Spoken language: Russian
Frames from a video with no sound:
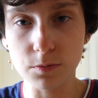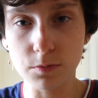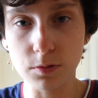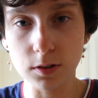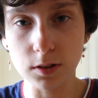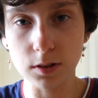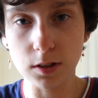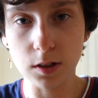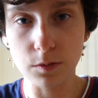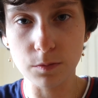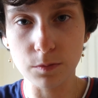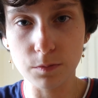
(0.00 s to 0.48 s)

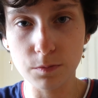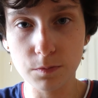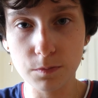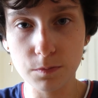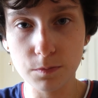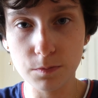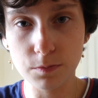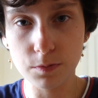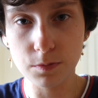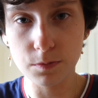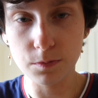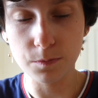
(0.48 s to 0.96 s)
было
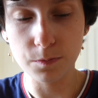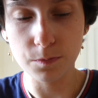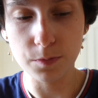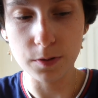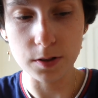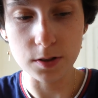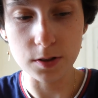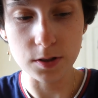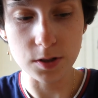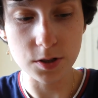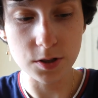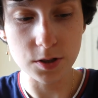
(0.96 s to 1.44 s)

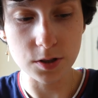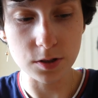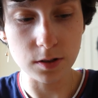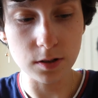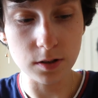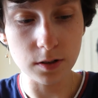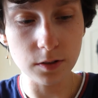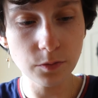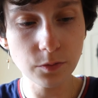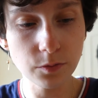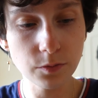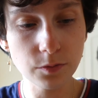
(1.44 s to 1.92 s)

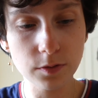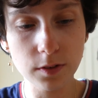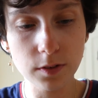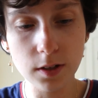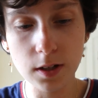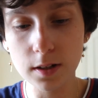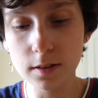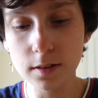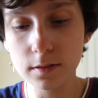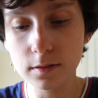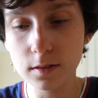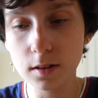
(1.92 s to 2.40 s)
прыщиков
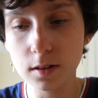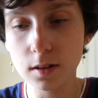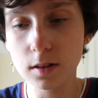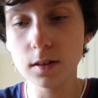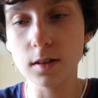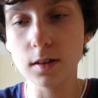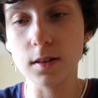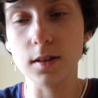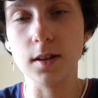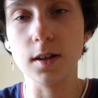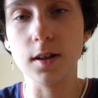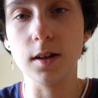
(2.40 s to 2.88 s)
на лице,
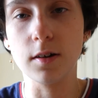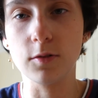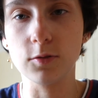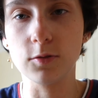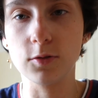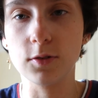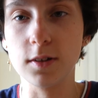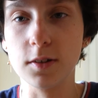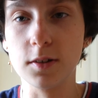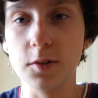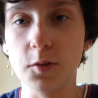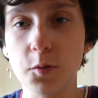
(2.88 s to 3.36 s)
и я
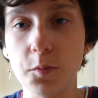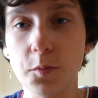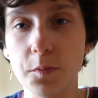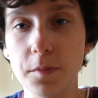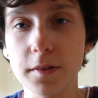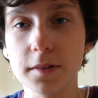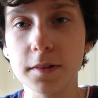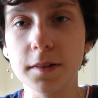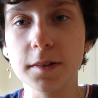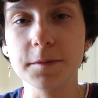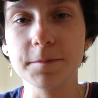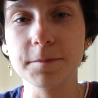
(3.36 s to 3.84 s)
вот их
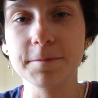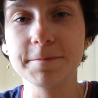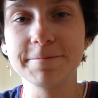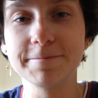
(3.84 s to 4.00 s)
купила.